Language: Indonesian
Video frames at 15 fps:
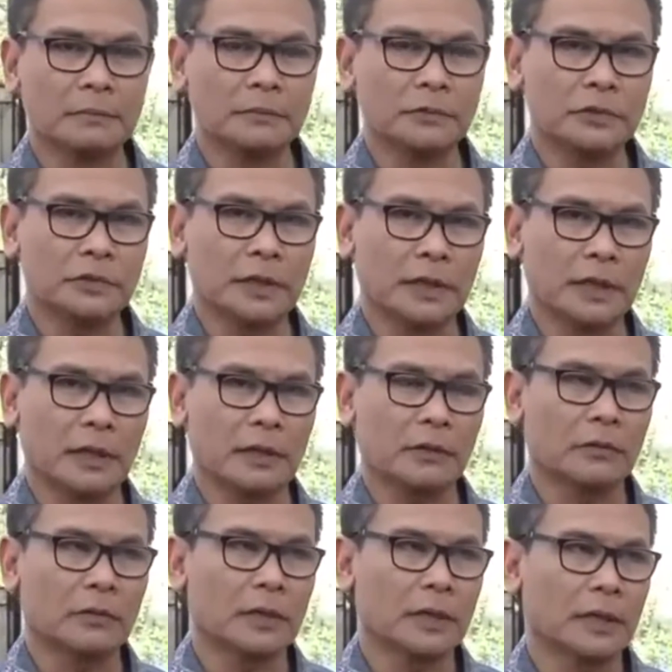sudah dilakukan
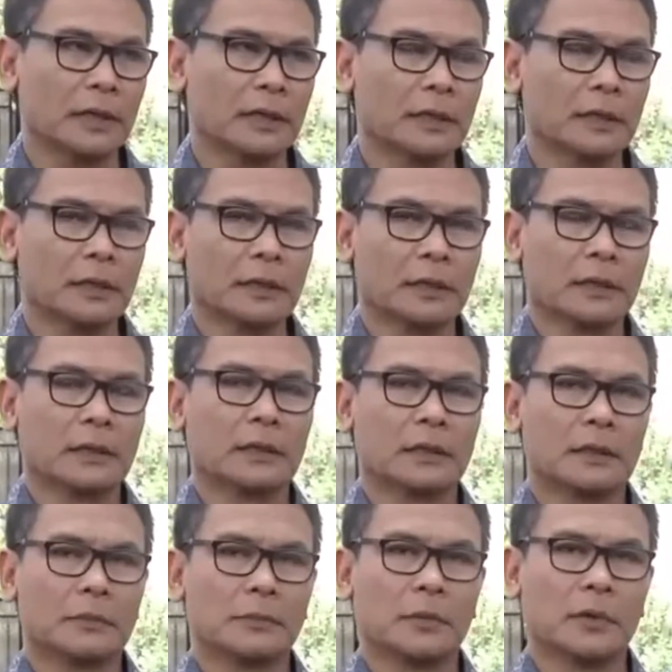oleh
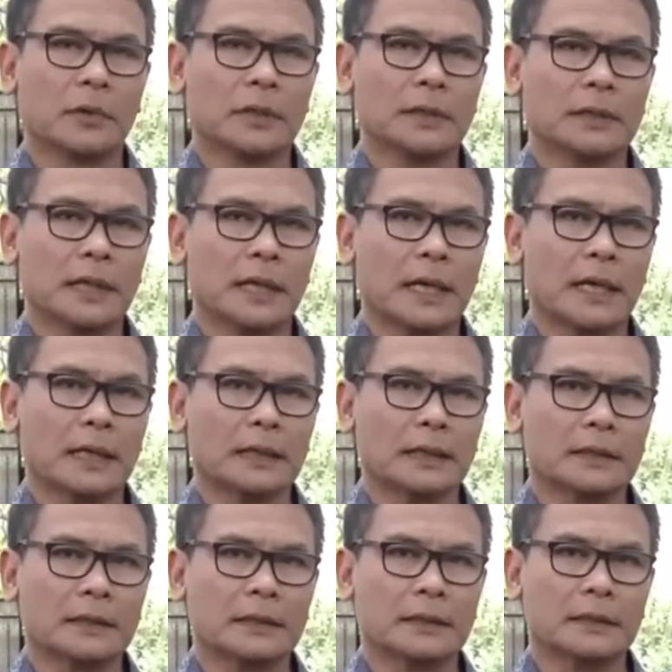eh, Polri terkait
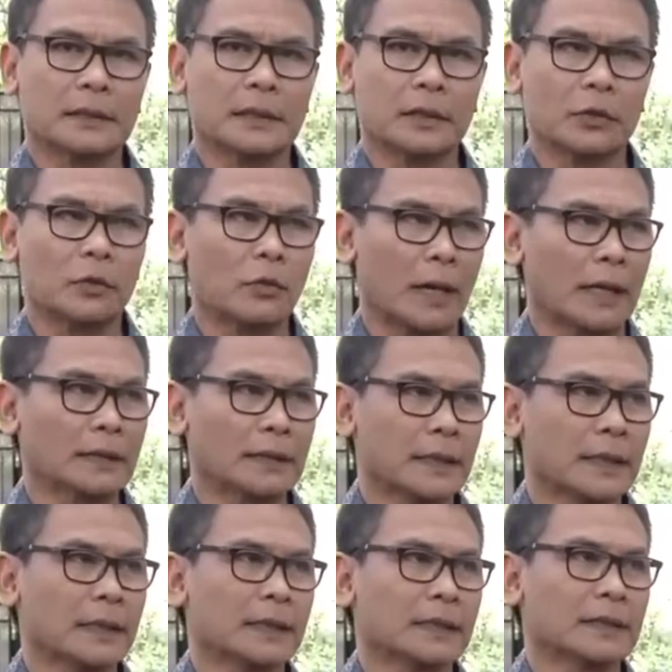
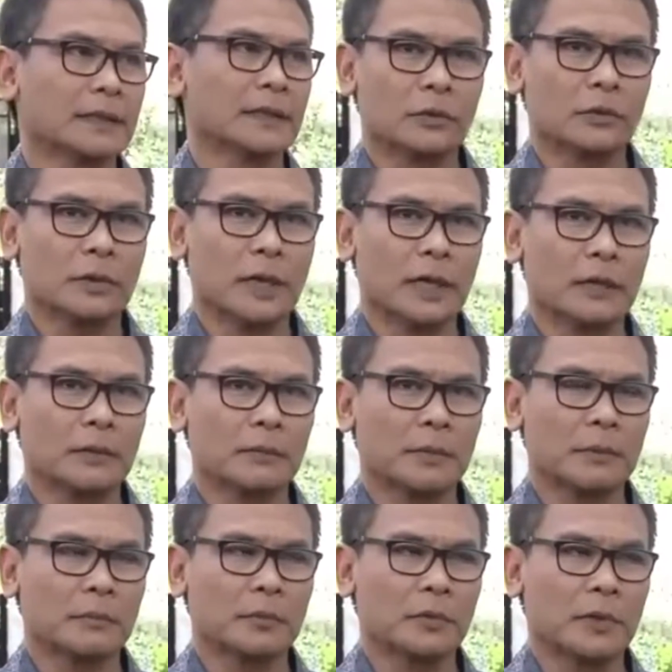terkuaknya gitu. Ya. Tukang
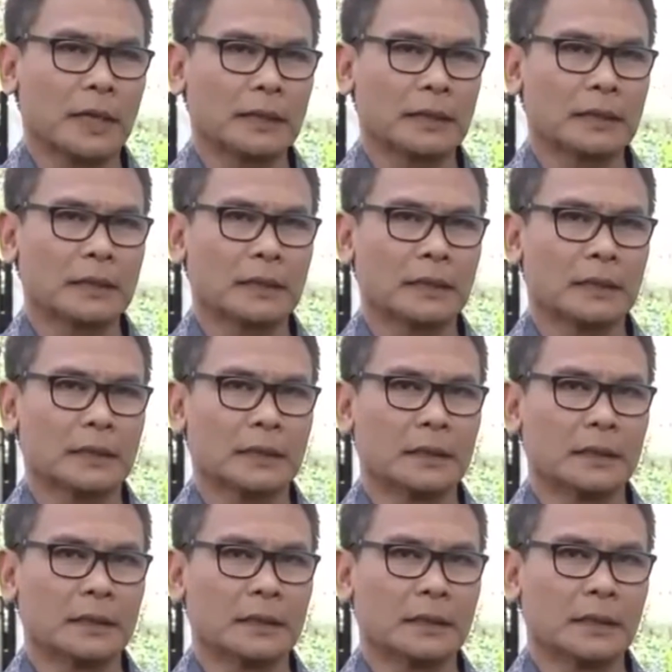pembuat
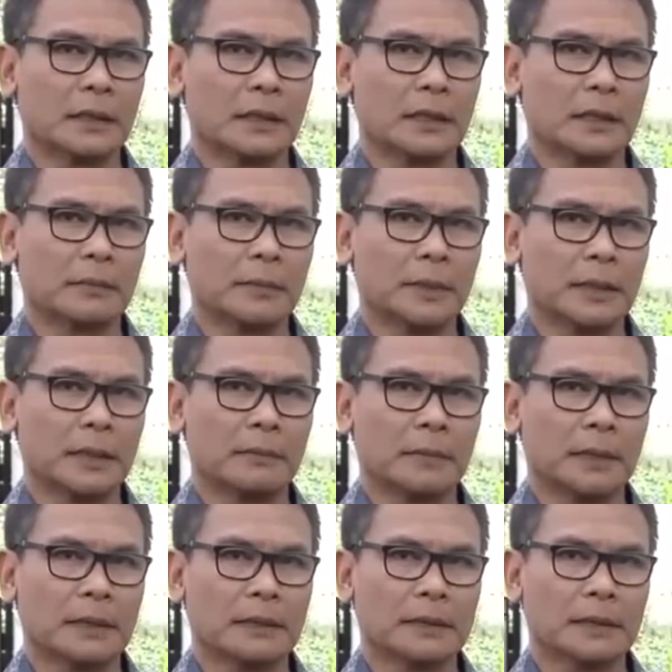eh, apa
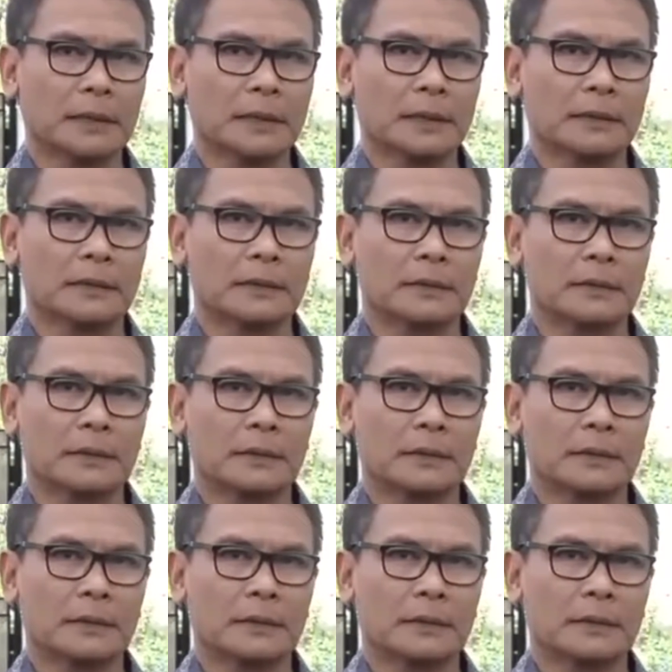namanya eh,